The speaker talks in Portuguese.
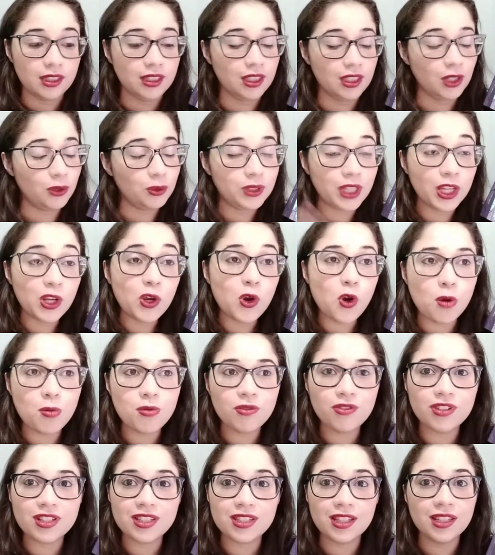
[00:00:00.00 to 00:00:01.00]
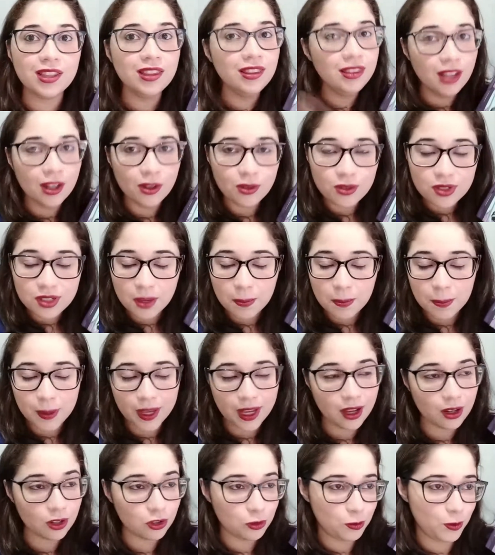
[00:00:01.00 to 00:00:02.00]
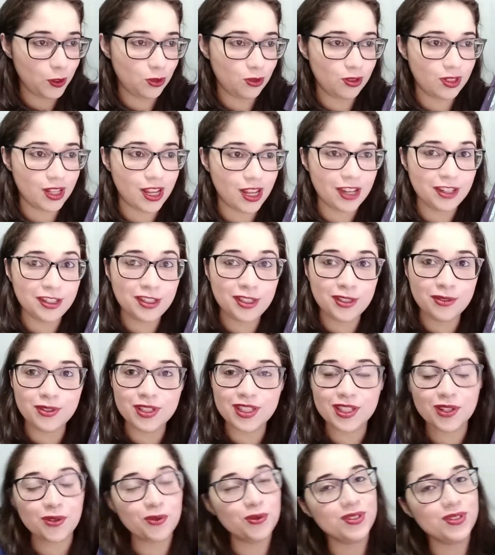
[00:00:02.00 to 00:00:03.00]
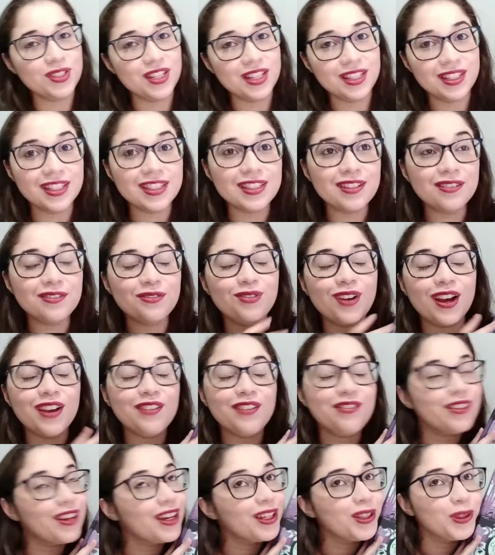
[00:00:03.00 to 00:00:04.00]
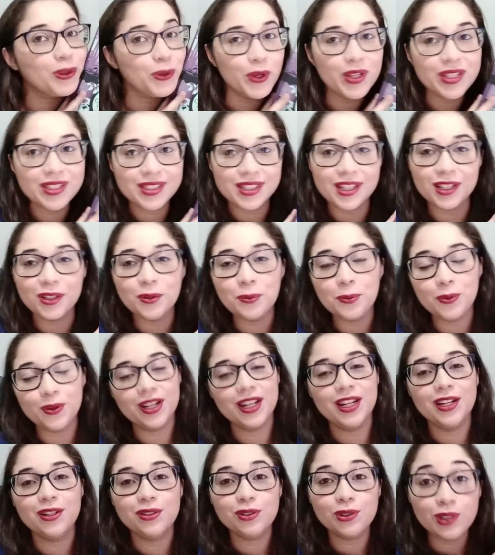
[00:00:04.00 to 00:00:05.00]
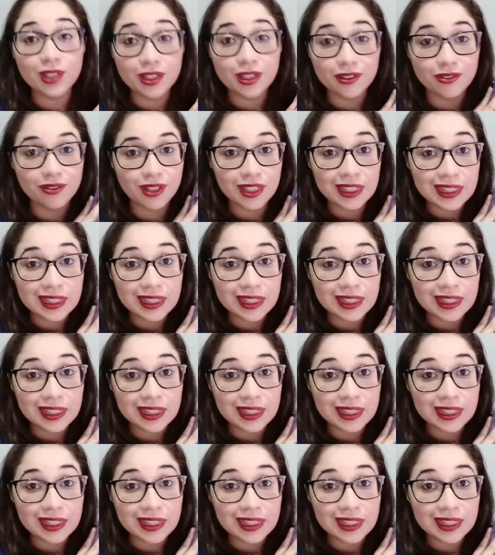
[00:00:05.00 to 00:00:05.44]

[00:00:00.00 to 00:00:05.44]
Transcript: Não tem como você não se apegar aos personagens e você com certeza vai ficar torcendo por eles o livro